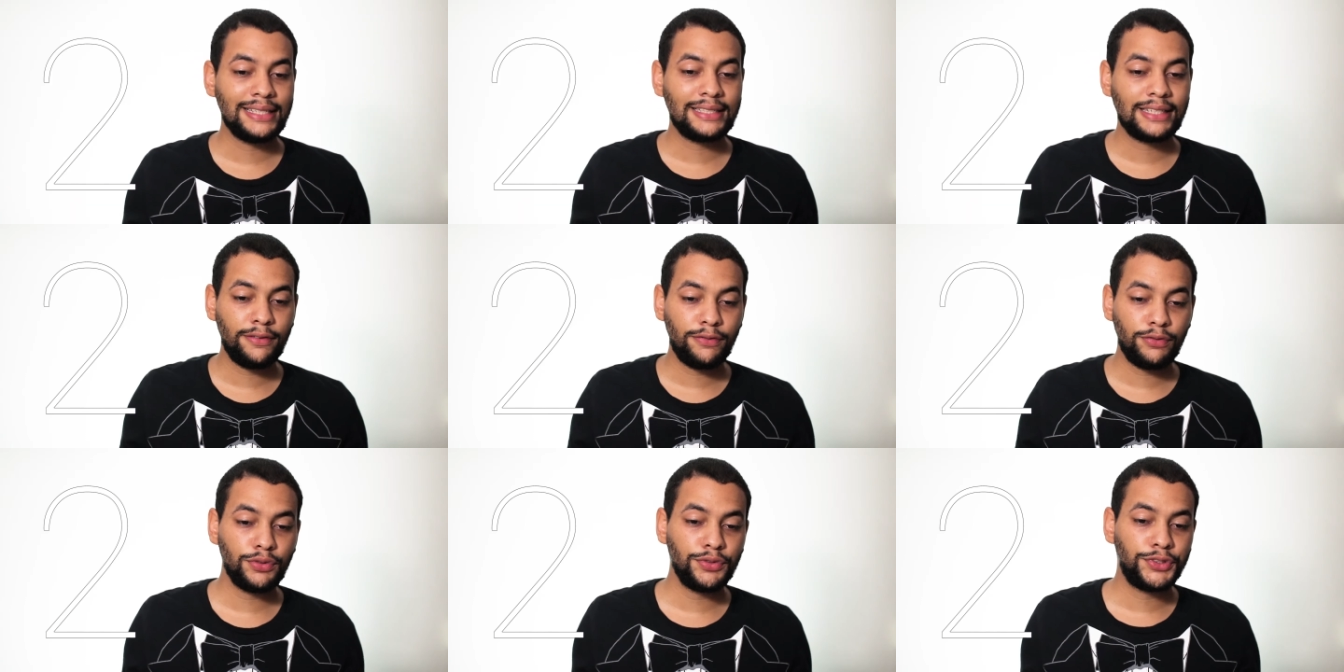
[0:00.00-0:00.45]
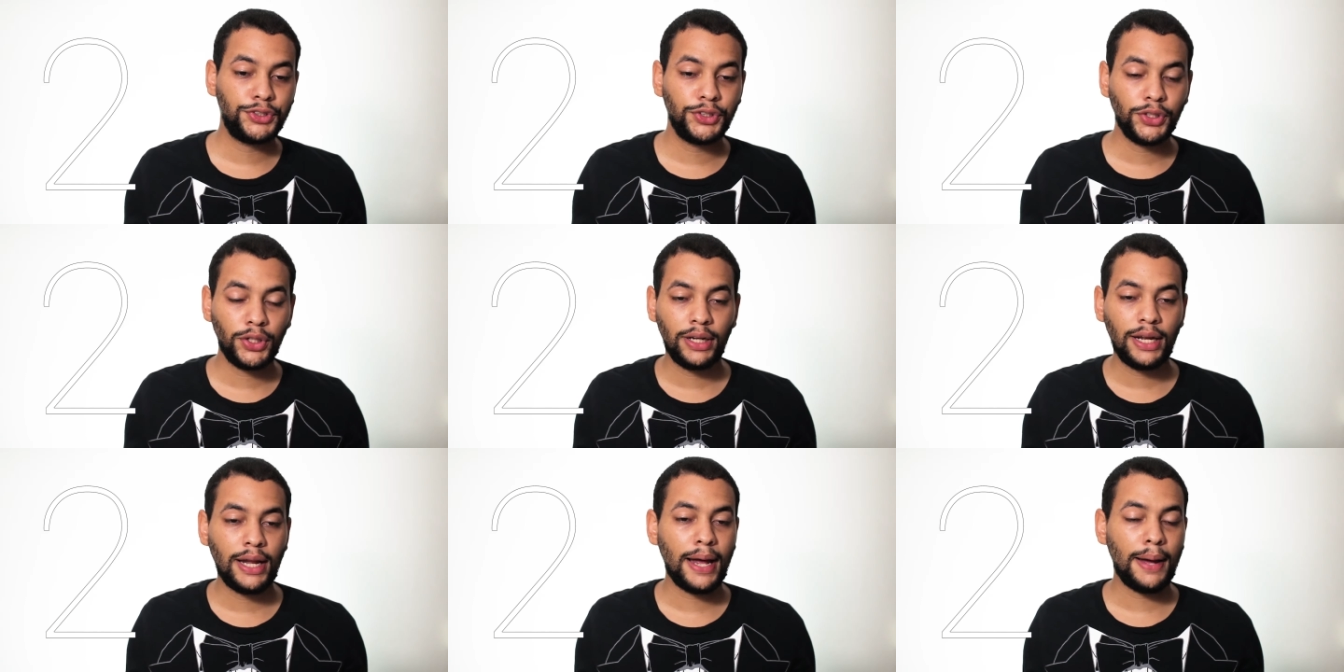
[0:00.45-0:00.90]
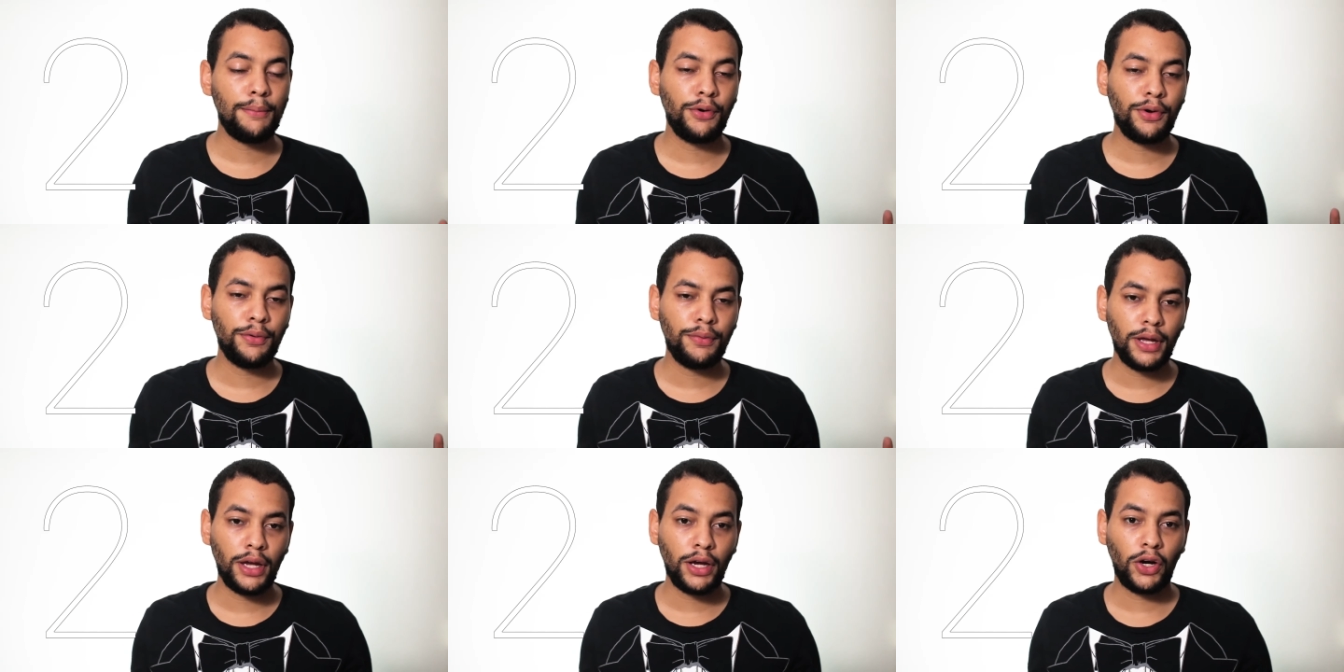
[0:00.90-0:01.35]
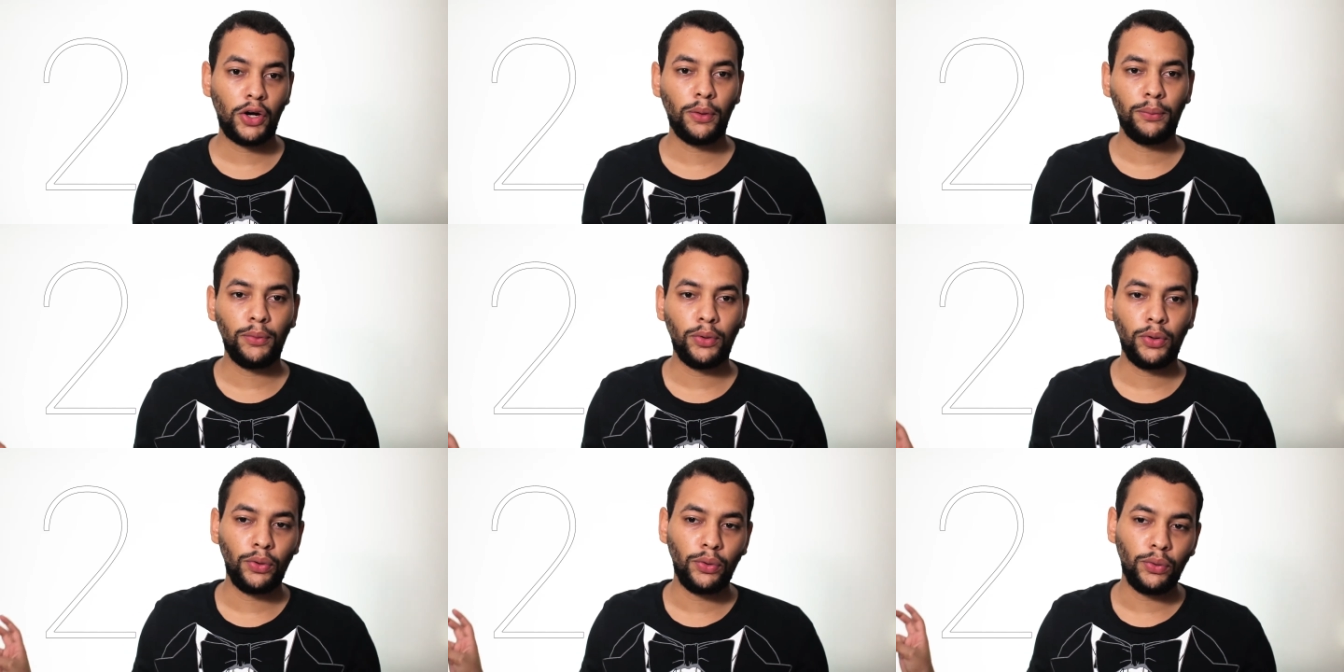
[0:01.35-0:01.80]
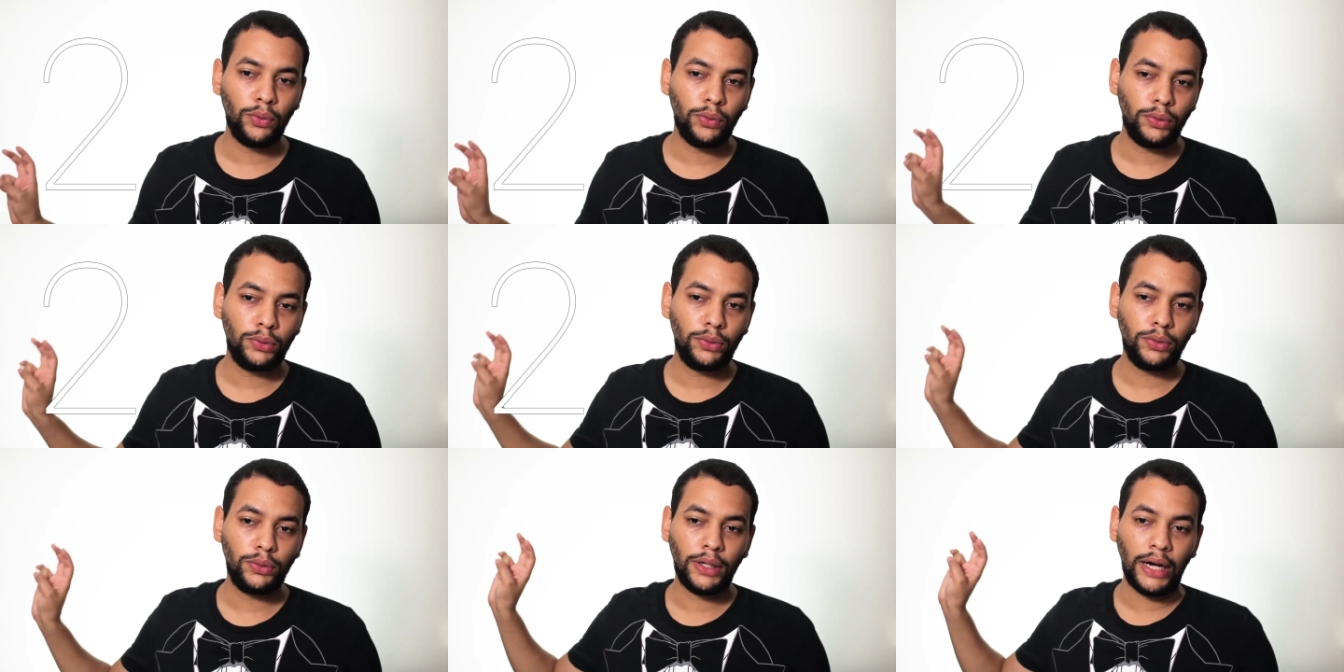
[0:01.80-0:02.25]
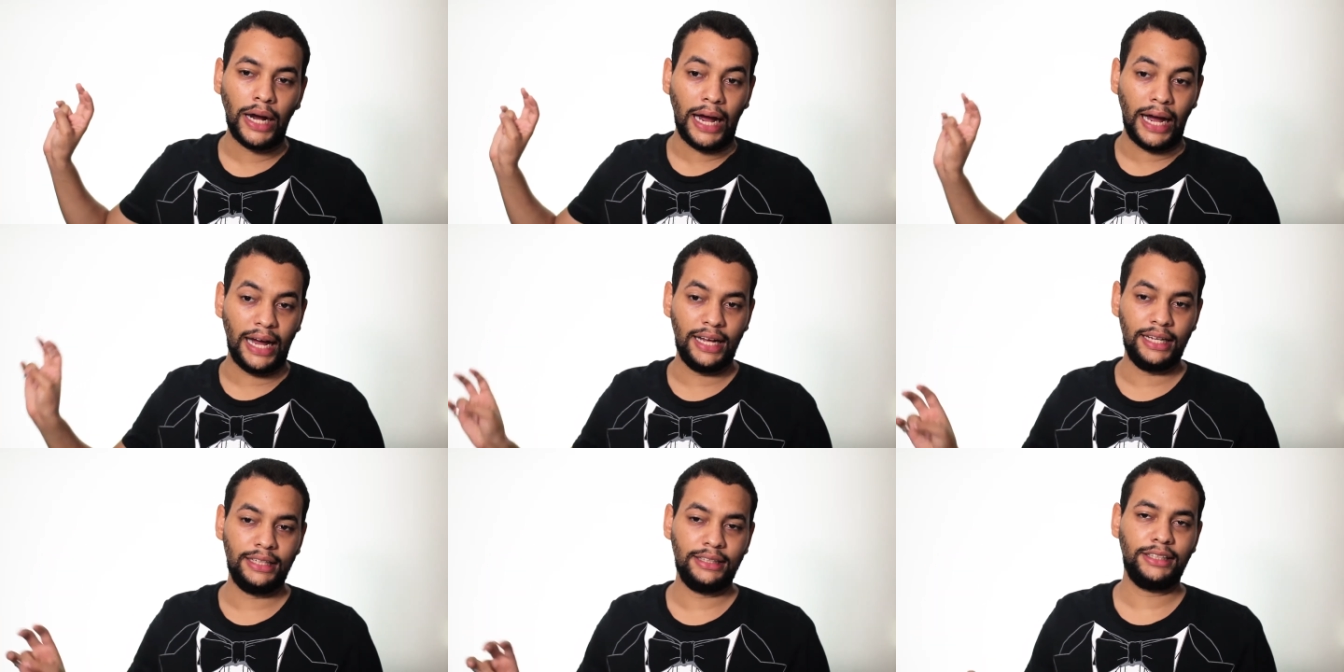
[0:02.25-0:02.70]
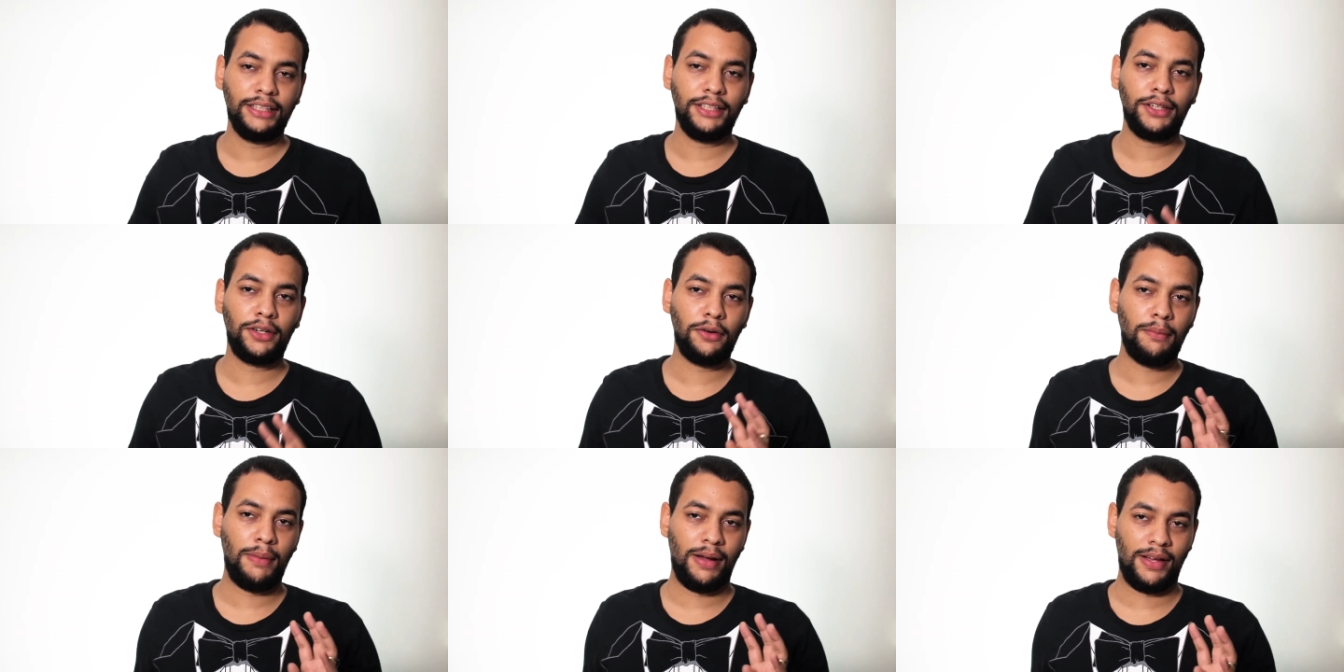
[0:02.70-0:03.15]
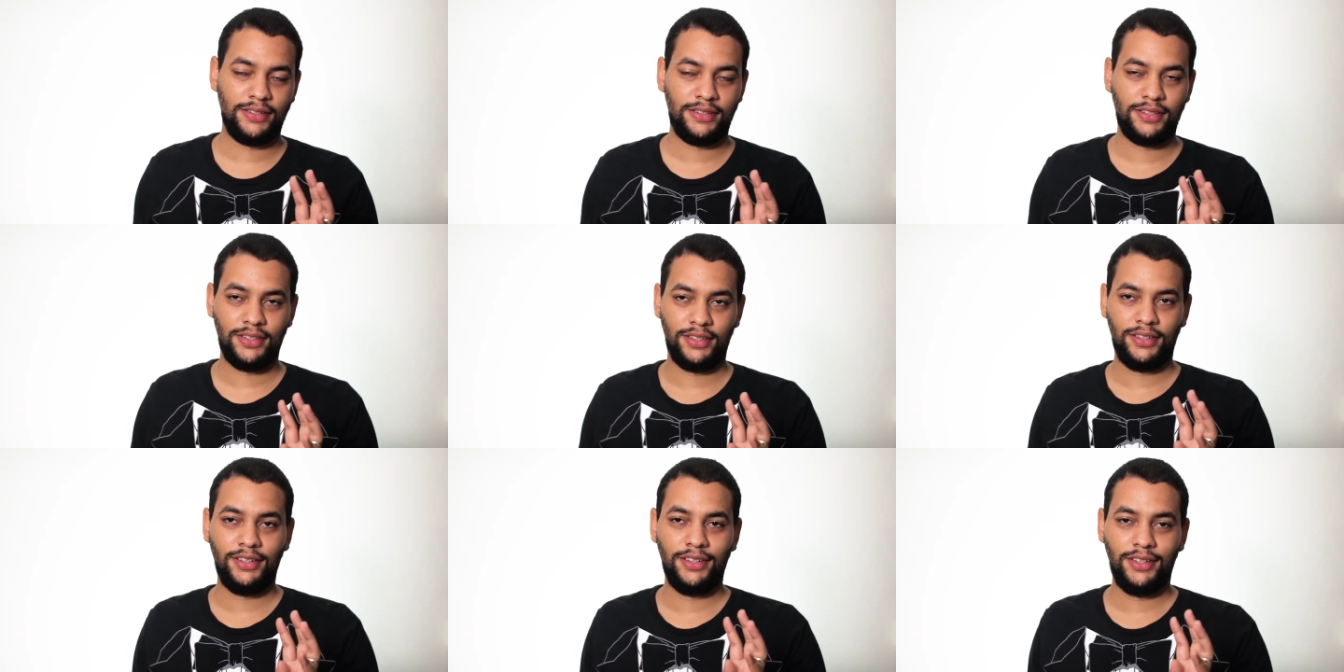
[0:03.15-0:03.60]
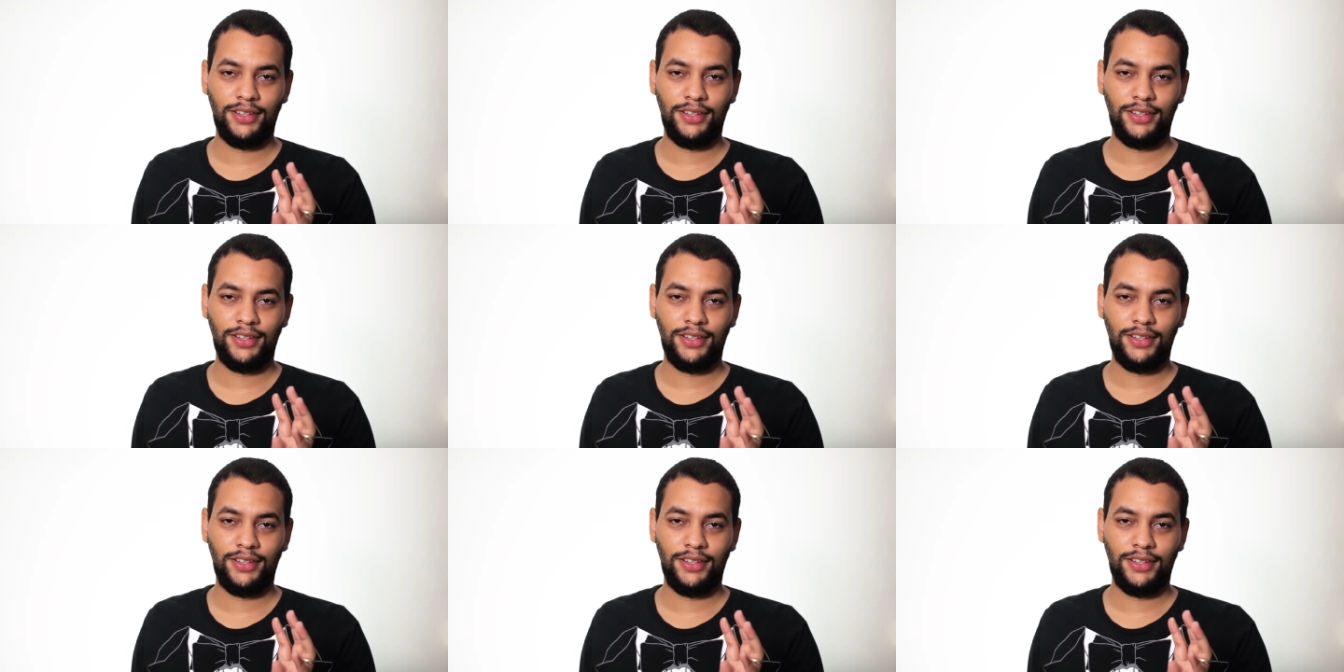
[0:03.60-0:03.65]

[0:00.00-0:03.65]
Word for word: es que funciona muy bien como un antirromance.